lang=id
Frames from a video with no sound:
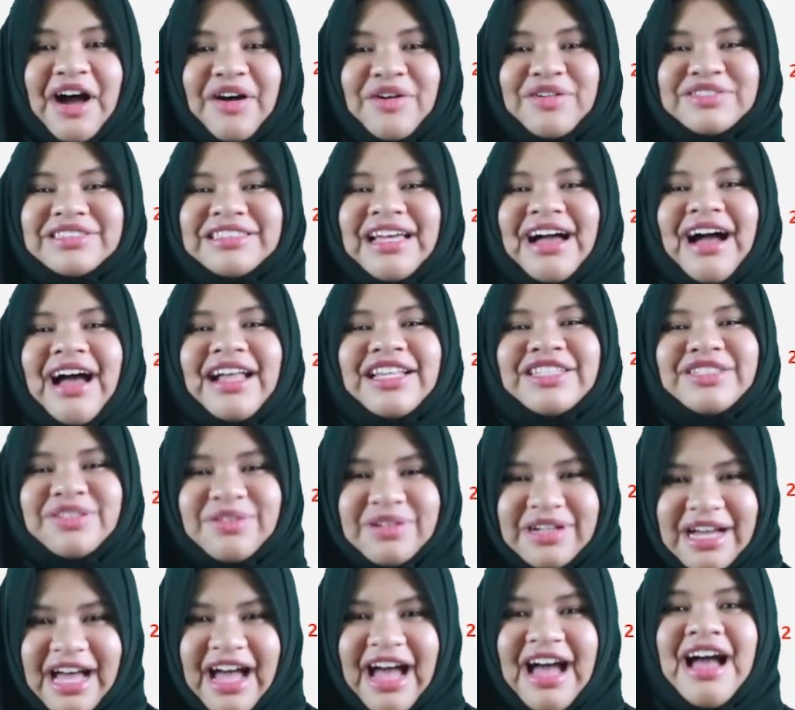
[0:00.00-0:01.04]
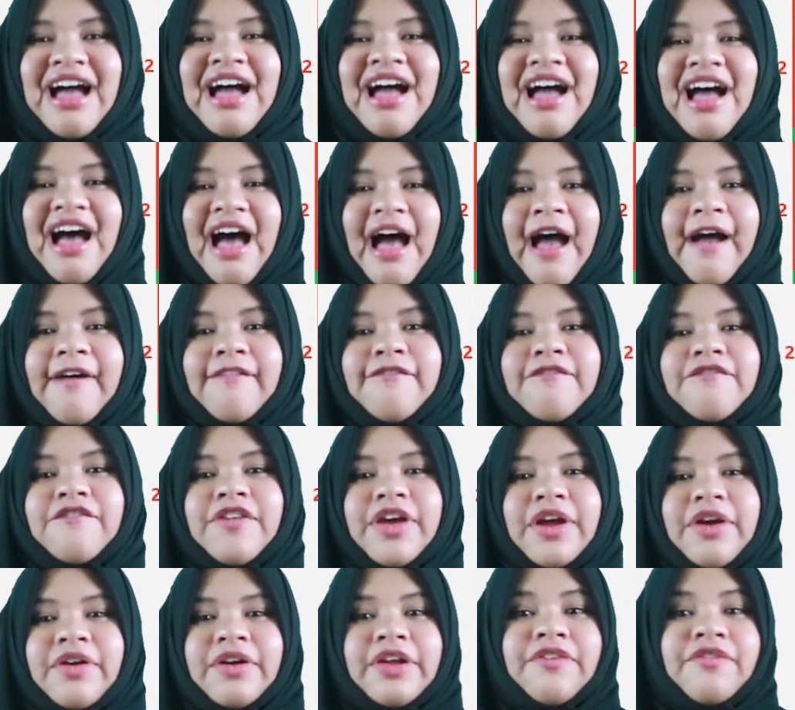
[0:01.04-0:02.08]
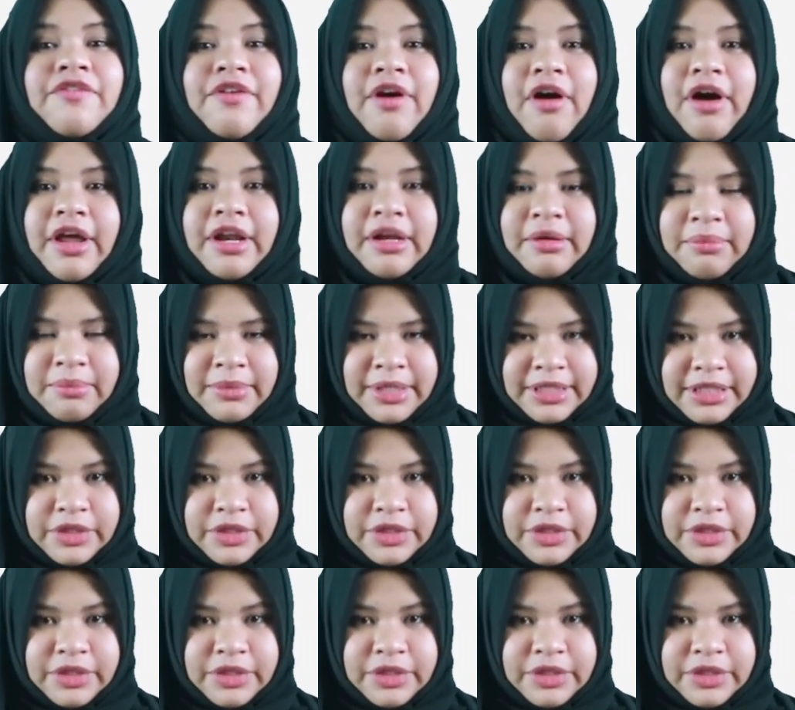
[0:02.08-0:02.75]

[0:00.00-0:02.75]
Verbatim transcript: Aku sangat suka. I'm very fond.